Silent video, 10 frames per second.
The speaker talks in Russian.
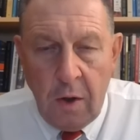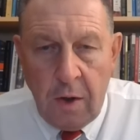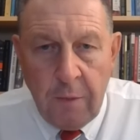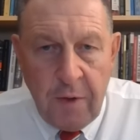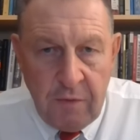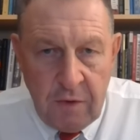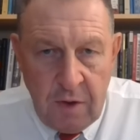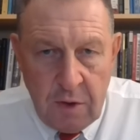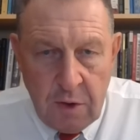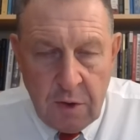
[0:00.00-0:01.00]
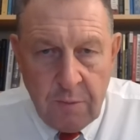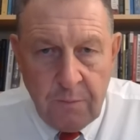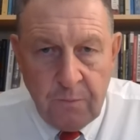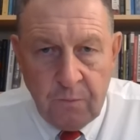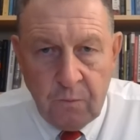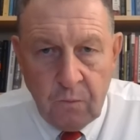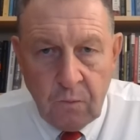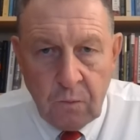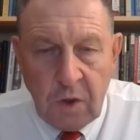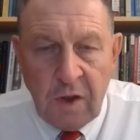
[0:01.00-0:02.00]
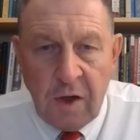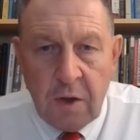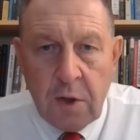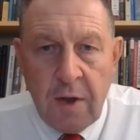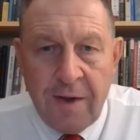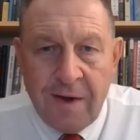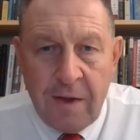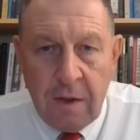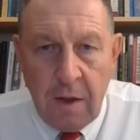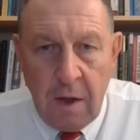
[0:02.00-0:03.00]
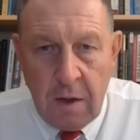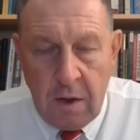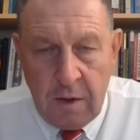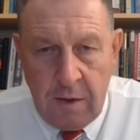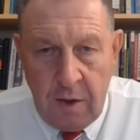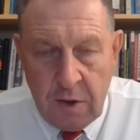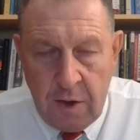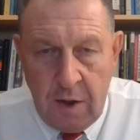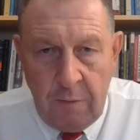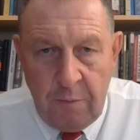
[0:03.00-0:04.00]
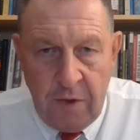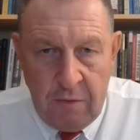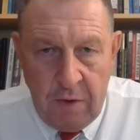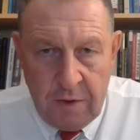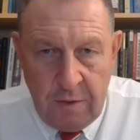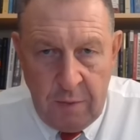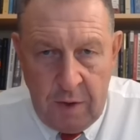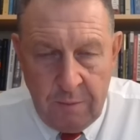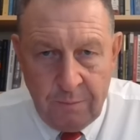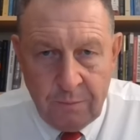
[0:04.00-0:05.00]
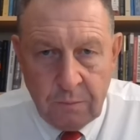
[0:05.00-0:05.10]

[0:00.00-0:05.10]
Итак, первый тезис. Иранская ракетная атака на Израиль 1 октября.